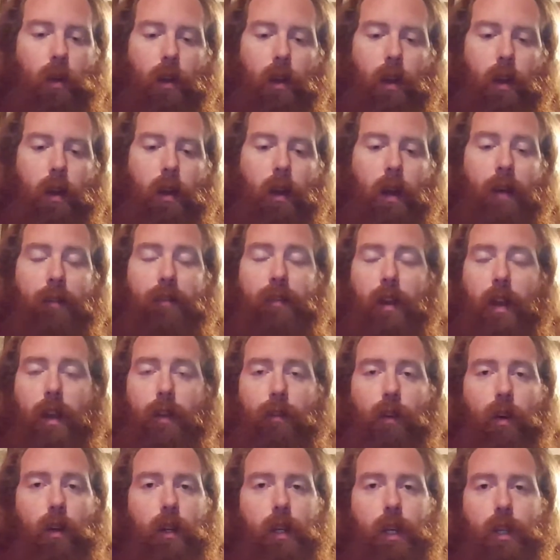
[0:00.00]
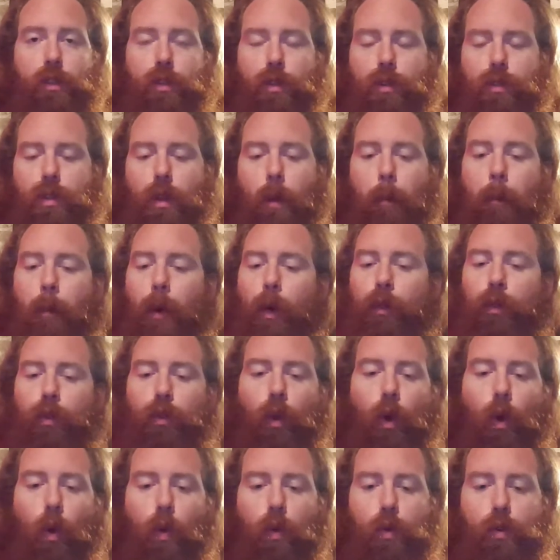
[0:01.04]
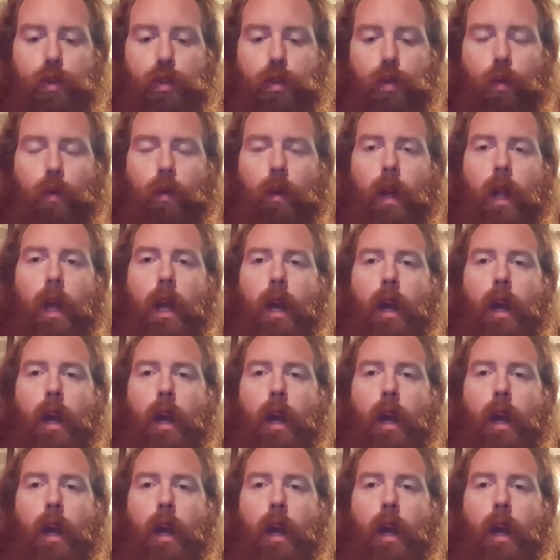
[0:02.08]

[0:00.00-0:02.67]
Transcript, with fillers: la flavor. Quelque chose de pas trop chaud.